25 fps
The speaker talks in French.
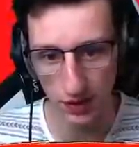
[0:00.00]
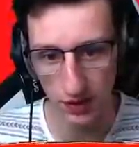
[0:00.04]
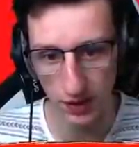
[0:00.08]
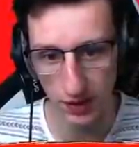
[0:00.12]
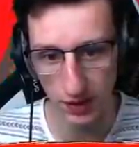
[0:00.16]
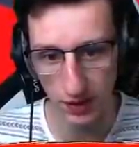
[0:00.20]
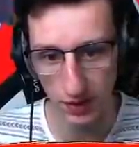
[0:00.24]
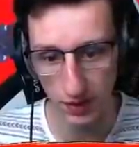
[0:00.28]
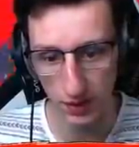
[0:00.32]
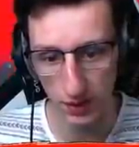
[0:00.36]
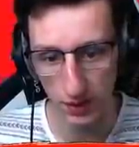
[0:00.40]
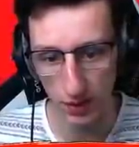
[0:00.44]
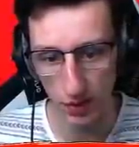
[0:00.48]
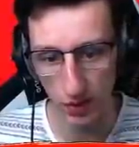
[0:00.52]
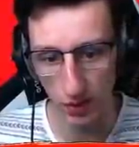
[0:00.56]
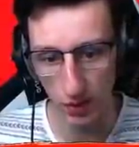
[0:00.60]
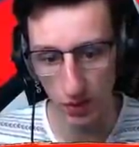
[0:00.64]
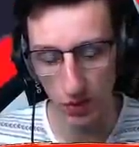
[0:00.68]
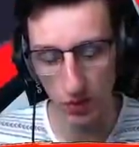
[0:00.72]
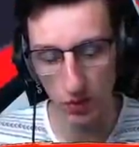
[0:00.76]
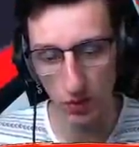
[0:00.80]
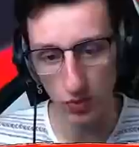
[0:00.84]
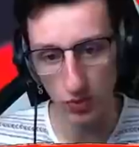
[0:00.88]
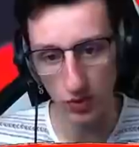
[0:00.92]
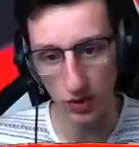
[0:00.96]
dégâts
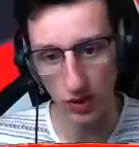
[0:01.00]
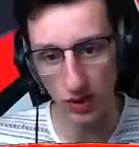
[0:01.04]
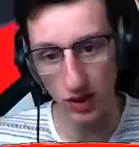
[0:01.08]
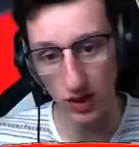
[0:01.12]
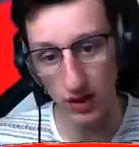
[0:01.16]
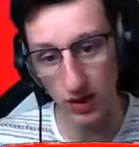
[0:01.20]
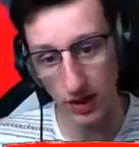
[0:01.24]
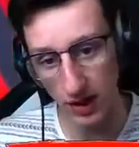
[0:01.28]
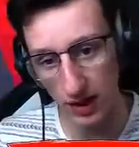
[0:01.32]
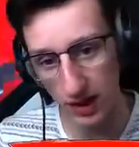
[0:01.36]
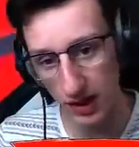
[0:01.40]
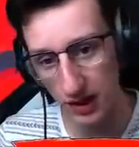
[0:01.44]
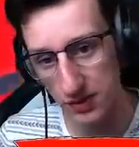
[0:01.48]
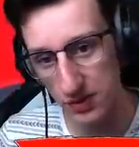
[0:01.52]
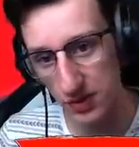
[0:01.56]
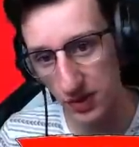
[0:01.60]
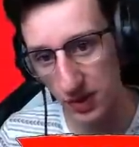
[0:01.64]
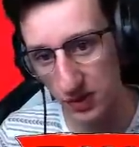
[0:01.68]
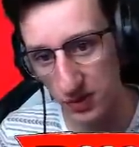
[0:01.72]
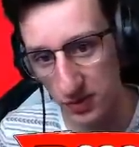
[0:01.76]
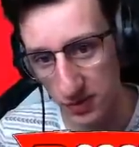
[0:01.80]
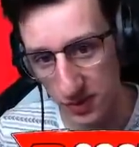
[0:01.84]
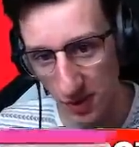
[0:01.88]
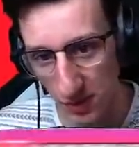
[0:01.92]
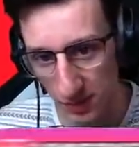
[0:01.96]
Oh voilà, là tu
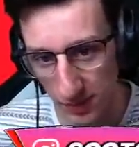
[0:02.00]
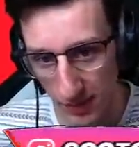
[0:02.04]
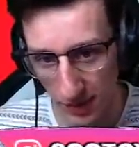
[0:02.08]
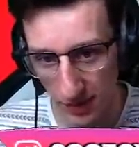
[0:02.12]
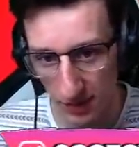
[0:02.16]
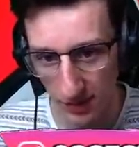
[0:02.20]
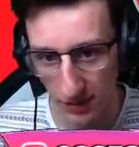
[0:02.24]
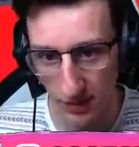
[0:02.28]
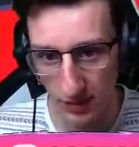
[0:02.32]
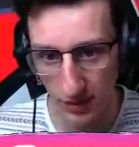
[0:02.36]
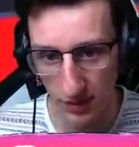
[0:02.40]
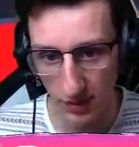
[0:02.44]
gagnes du temps mec hein.